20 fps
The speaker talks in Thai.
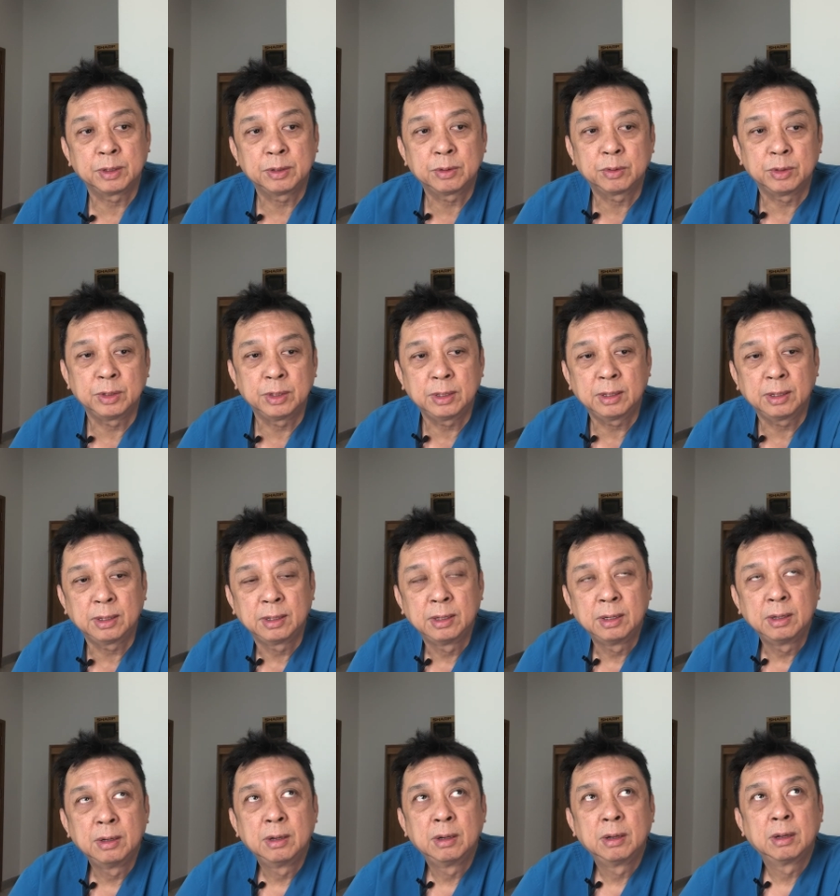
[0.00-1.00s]
นคนนี้
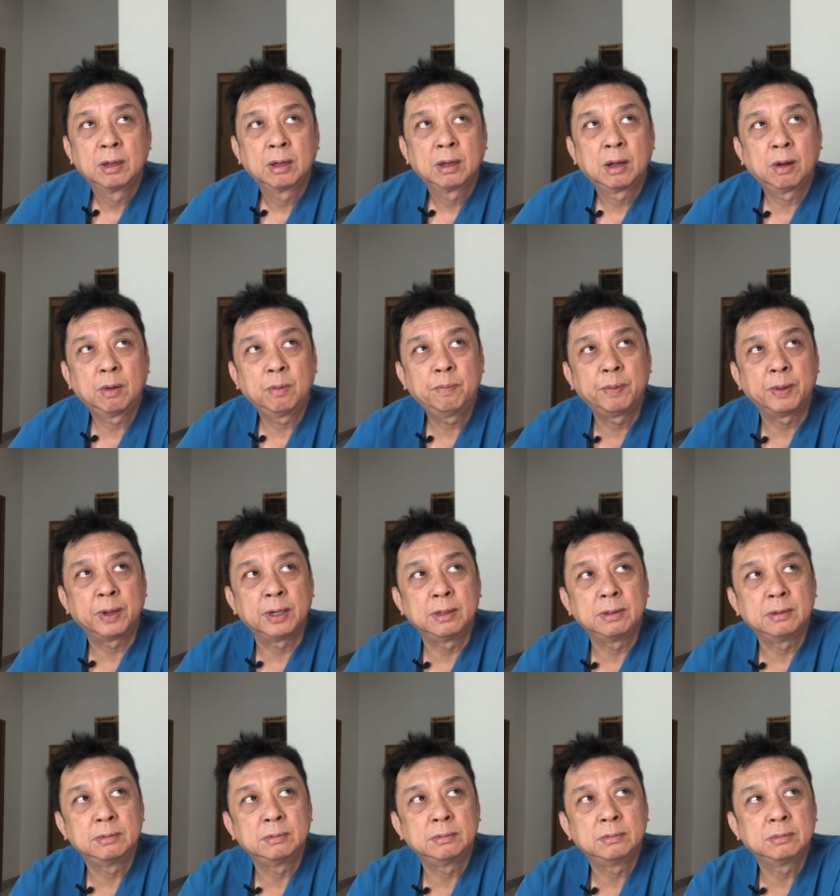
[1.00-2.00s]
เขาเป็น
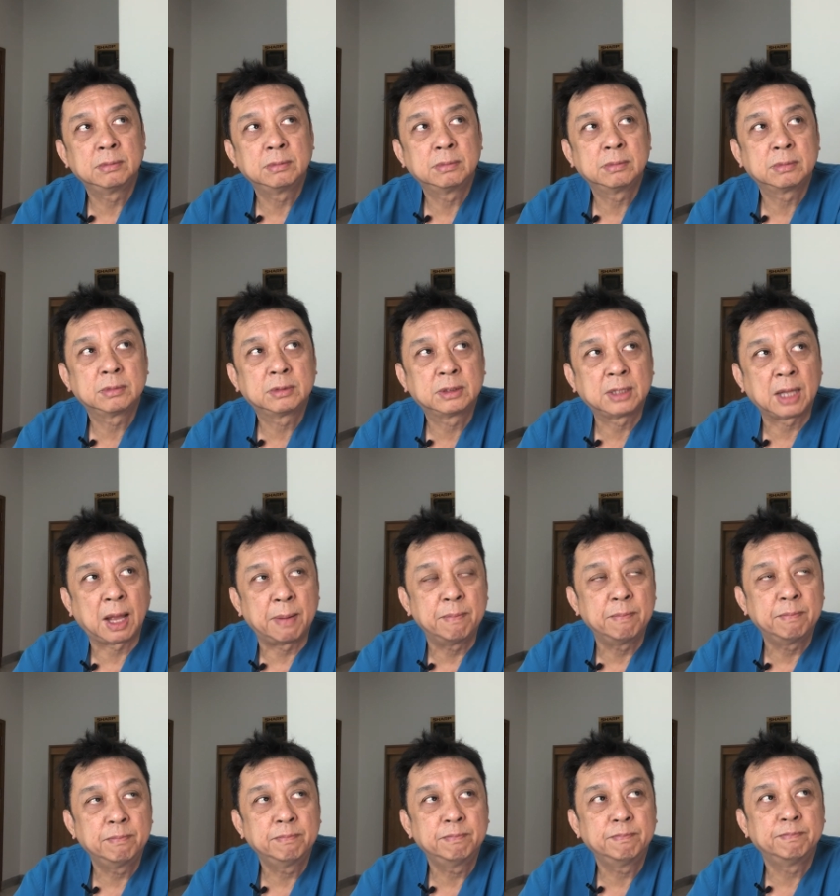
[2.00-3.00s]

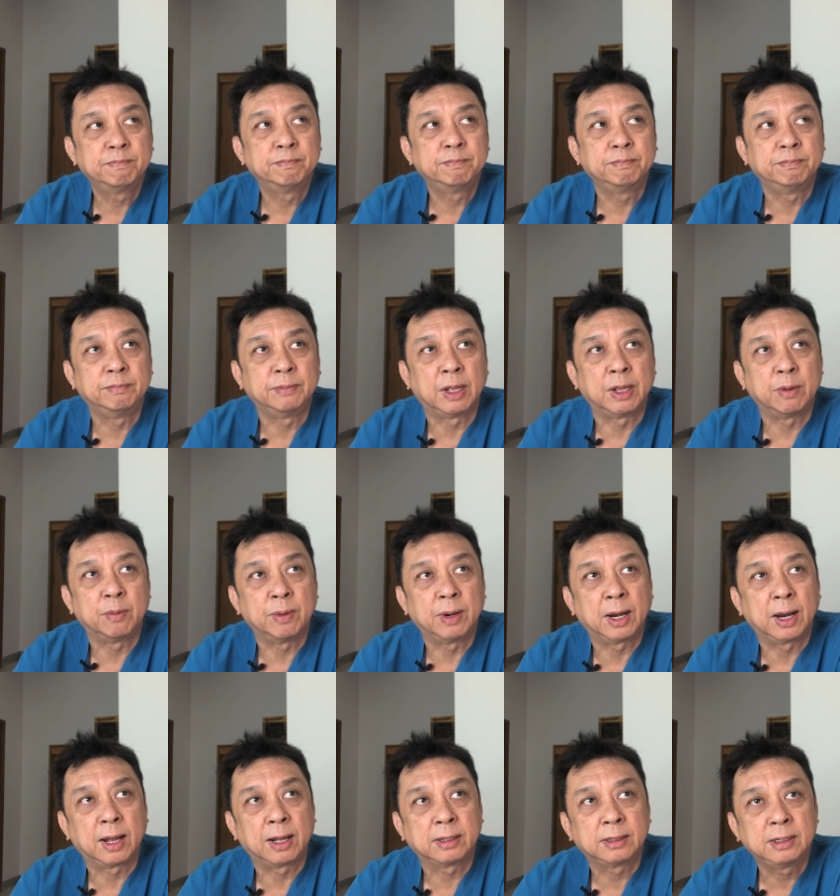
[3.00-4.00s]
ซ้ำในเว
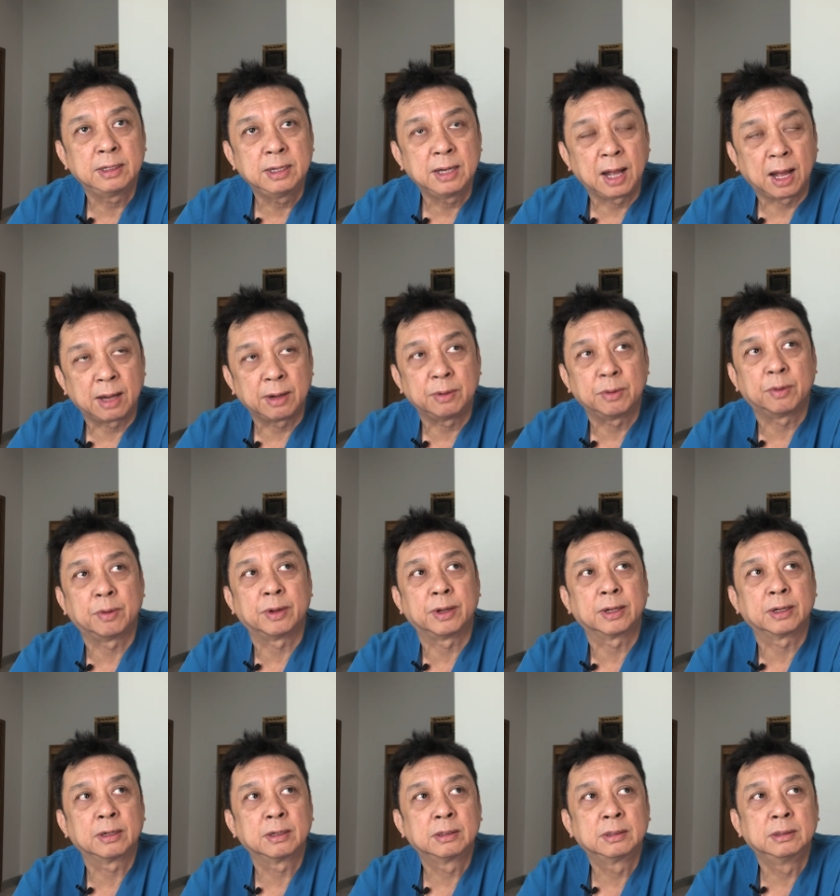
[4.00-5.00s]
ลาที่นานหน่อย
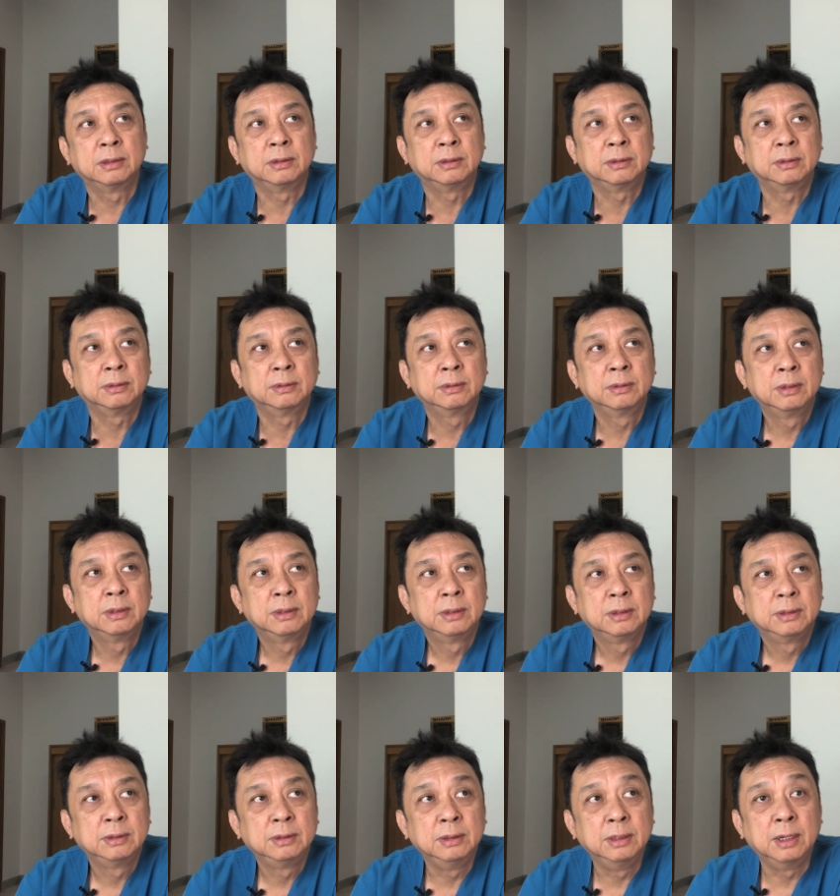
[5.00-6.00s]
ก็คือ
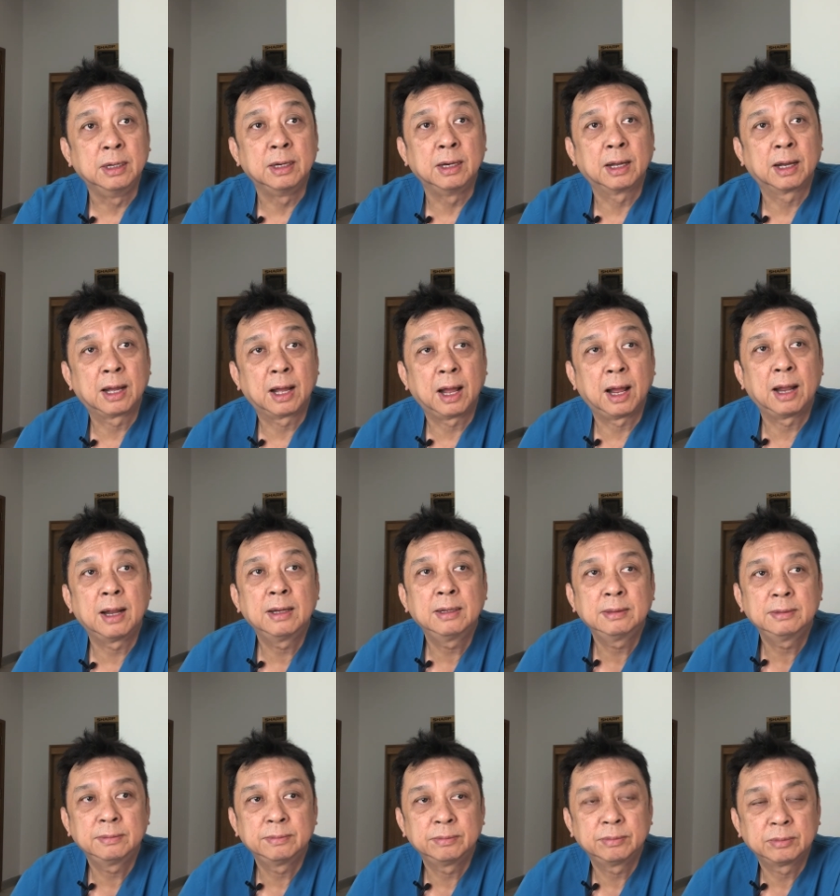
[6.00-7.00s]
เดือนละครั้ง
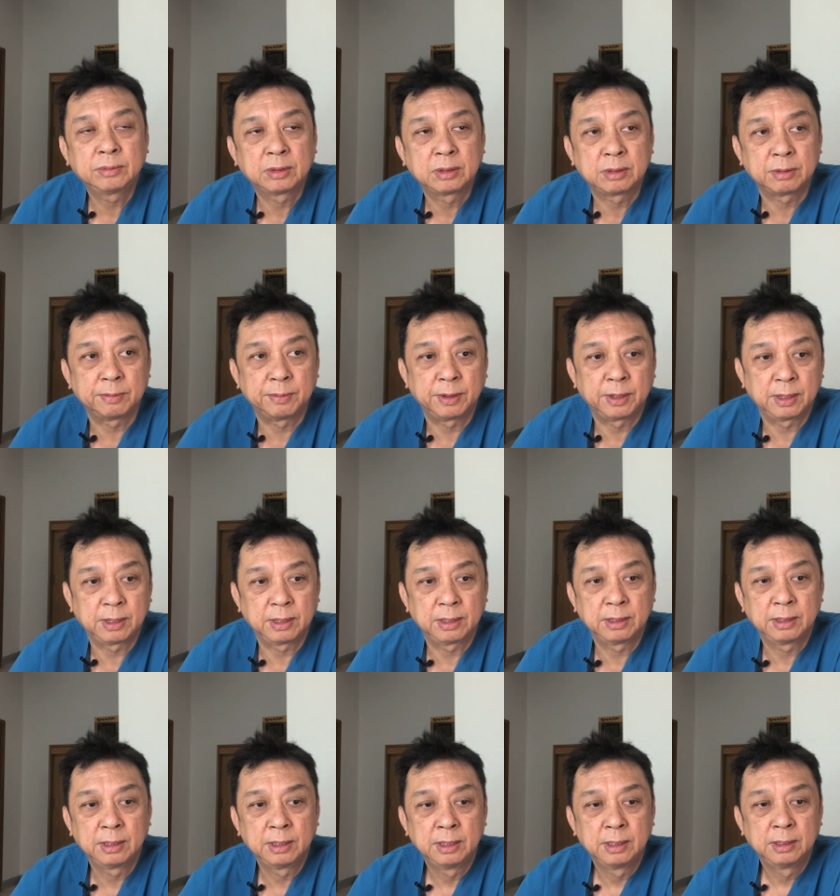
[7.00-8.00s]
ใช่ไหมฮะ
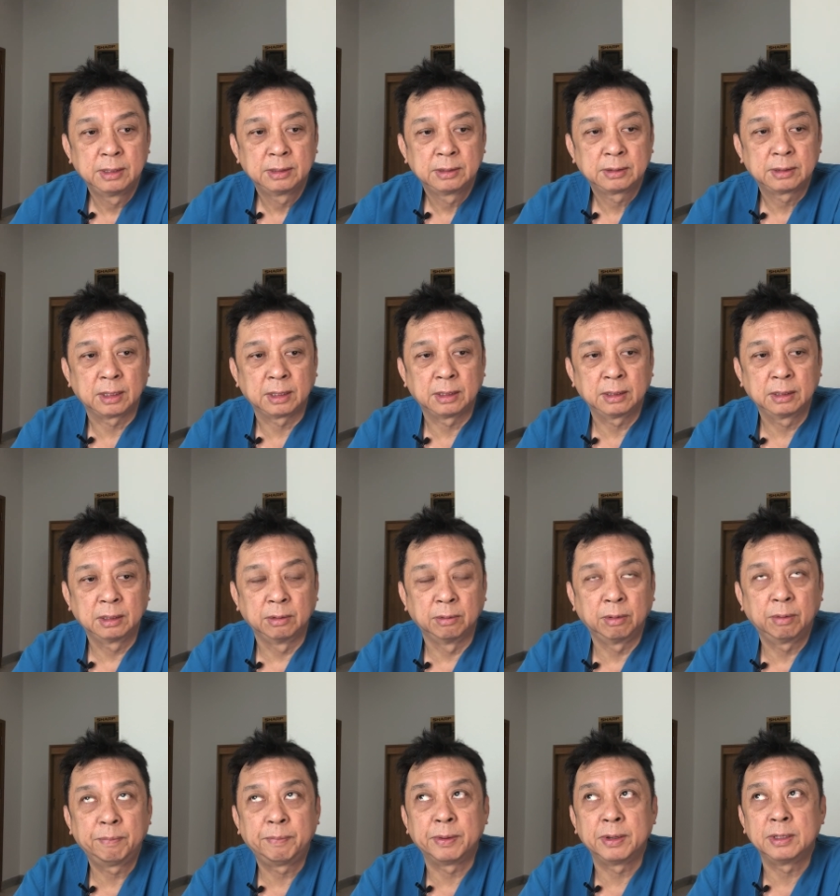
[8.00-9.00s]
แต่ถ้าเกิด
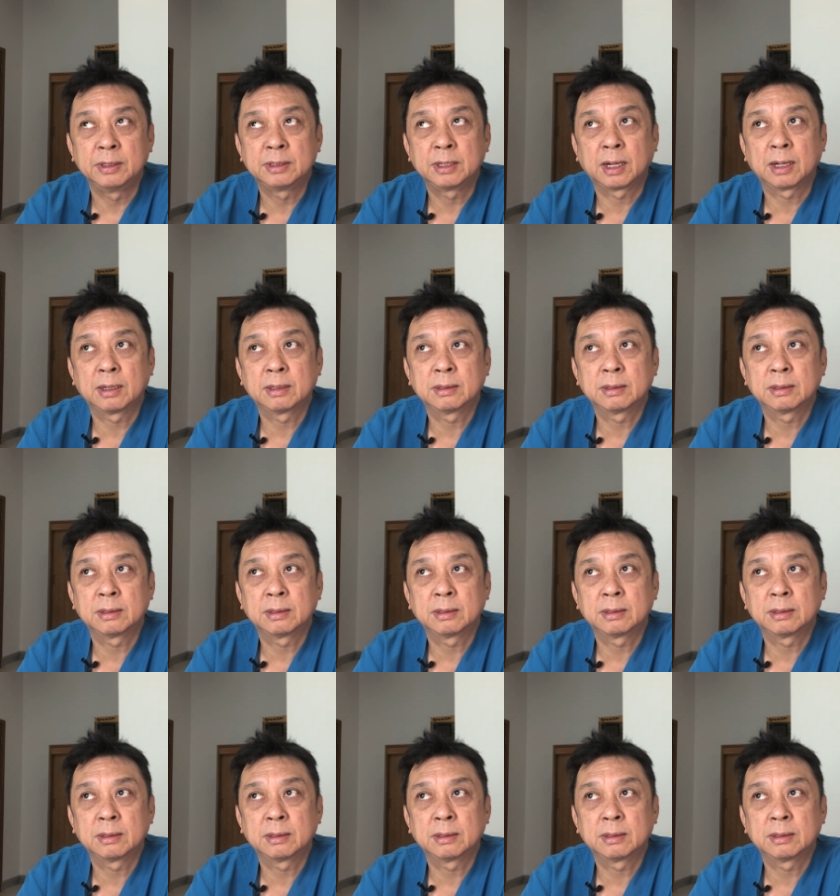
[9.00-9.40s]
ว่าเป็นจาก